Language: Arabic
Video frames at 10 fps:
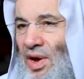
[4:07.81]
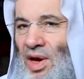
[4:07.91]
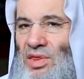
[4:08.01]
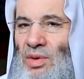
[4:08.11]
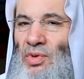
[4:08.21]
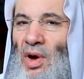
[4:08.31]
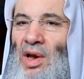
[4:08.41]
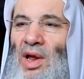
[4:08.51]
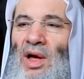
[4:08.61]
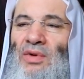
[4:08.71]
كذبوا
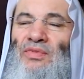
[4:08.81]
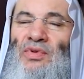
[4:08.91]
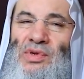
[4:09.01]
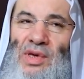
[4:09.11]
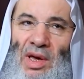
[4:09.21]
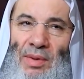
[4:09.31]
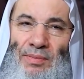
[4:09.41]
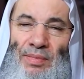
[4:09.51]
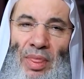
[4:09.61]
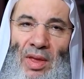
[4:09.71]
على
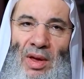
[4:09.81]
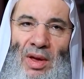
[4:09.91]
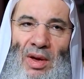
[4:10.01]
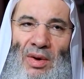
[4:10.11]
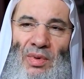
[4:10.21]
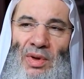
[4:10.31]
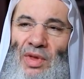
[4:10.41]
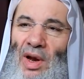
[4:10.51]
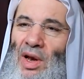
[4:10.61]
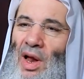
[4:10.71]
أنفسهم
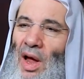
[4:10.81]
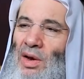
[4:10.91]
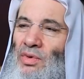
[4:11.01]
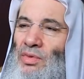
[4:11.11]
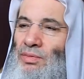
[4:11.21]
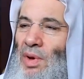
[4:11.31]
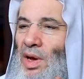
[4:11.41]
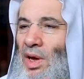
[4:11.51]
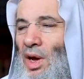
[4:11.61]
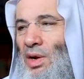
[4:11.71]
وضل عنهم
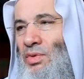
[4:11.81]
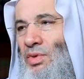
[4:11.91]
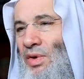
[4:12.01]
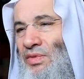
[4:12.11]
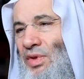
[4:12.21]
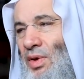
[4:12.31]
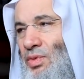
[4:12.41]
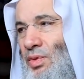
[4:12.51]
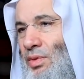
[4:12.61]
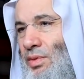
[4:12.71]
ما كانوا
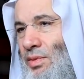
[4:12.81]
يفترون